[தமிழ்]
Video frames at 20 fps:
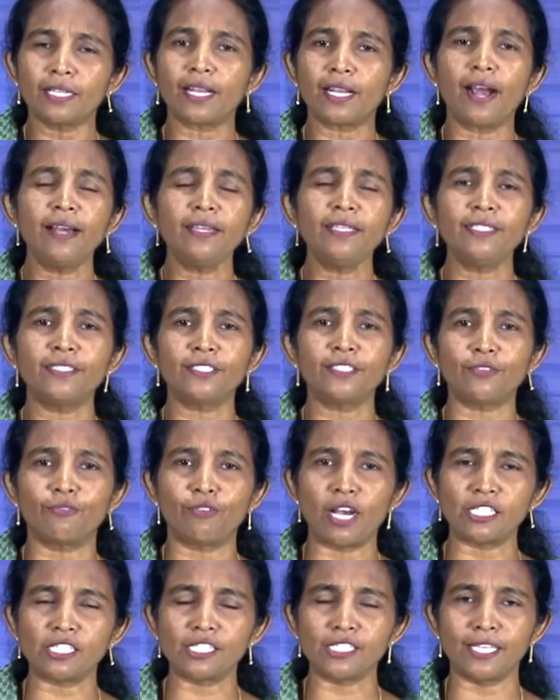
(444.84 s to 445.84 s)
இந்த காரியத்தை
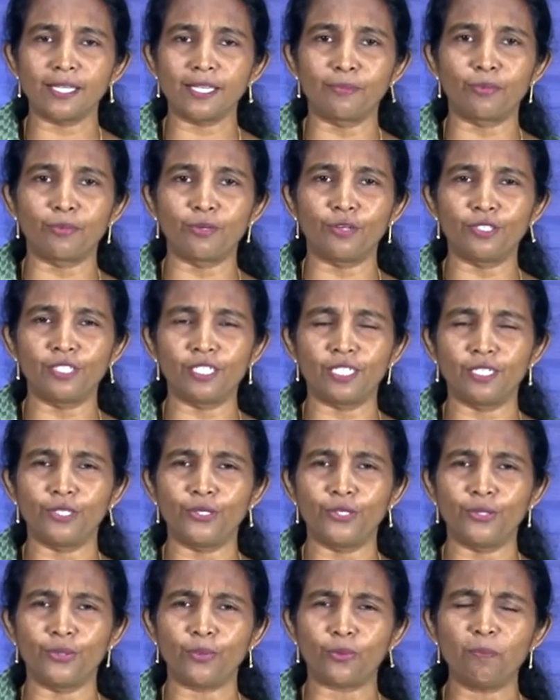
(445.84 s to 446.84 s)
வாசிக்கும் பொழுது
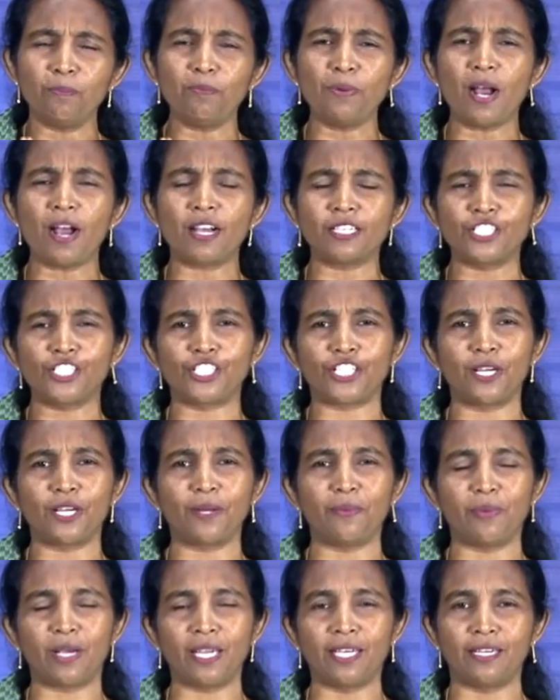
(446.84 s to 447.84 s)
ரொம்ப
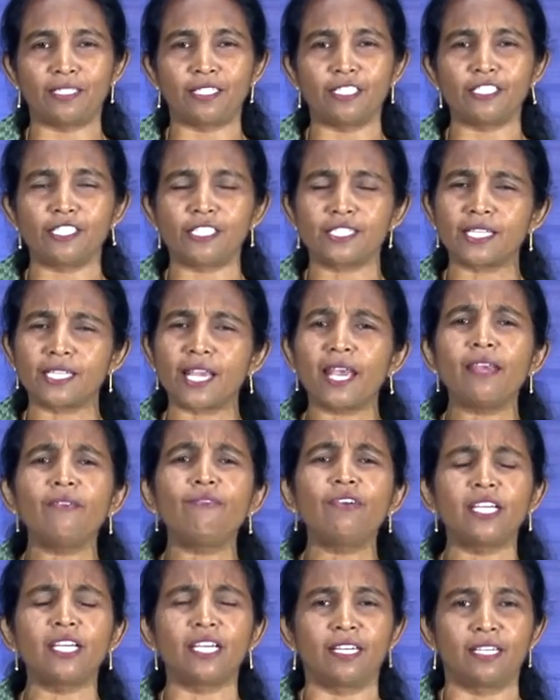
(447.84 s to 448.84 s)
ஆச்சரியமா இருக்கிற
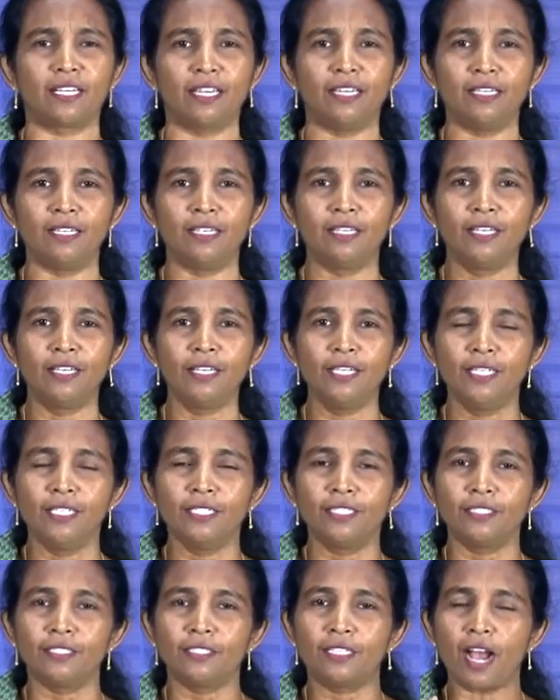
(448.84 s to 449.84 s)
சேவகர்கள்
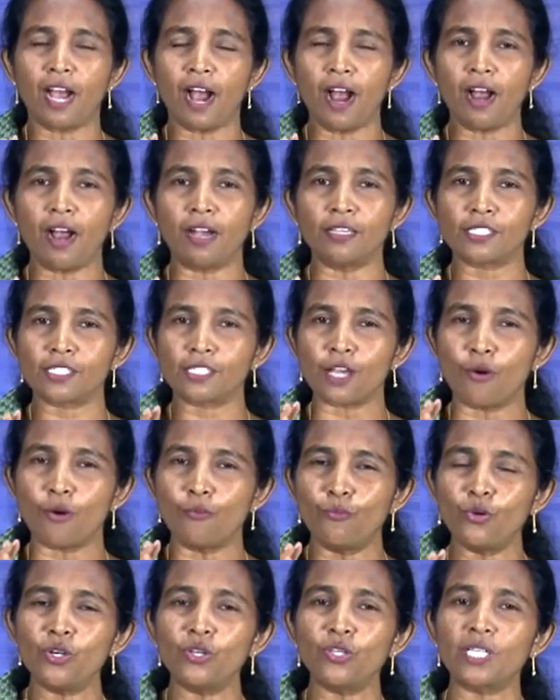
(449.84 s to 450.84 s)
தா
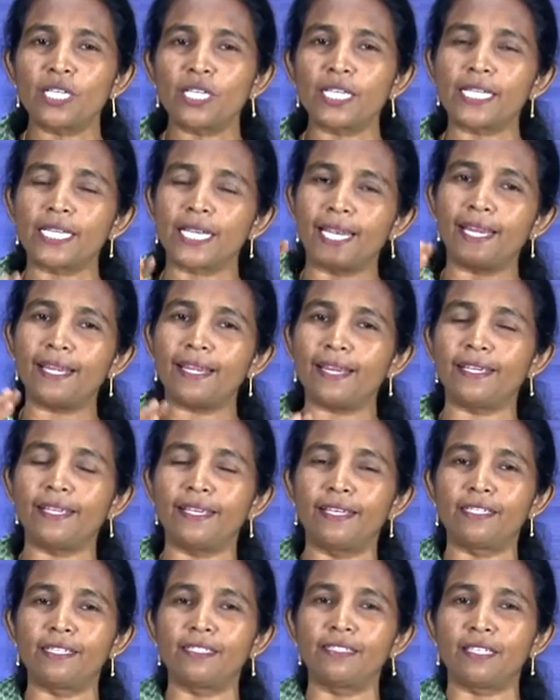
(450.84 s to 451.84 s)
சவுலுக்கு கீழே
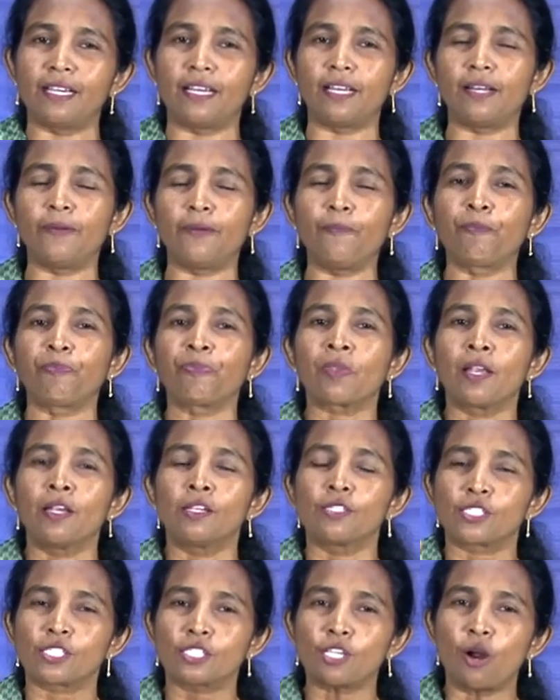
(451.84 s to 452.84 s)
இருந்த
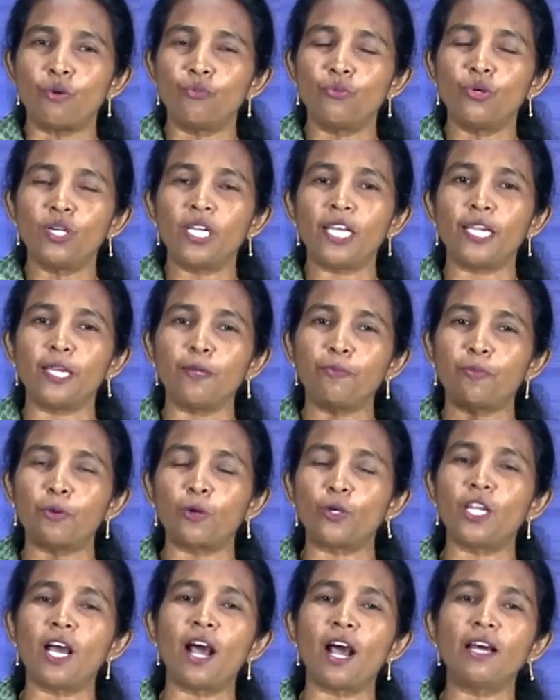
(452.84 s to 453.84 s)
சவுலே
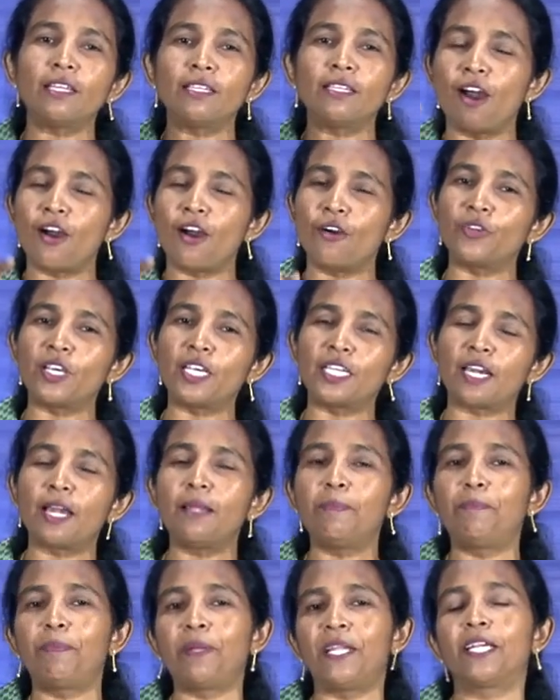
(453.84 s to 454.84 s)
பொல்லாத
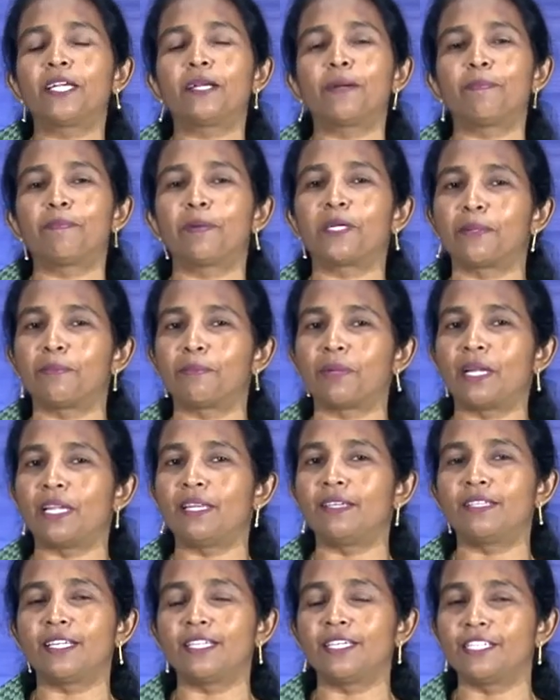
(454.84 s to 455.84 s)
ஆவியினால் பிடிக்கப்பட்ட
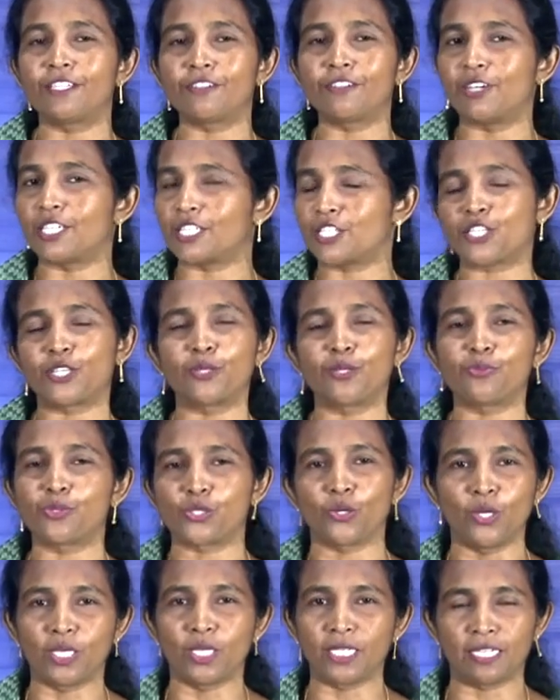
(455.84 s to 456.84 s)
மனிதன் என்று
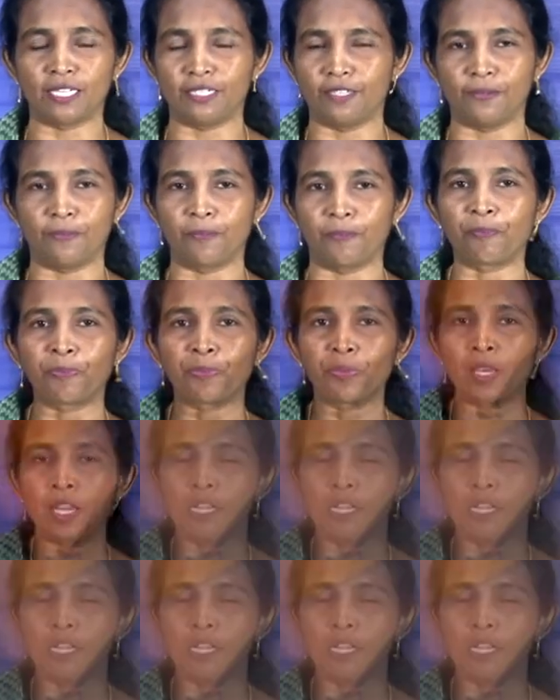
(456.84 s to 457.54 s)
வசனம் சொல்லுகிறது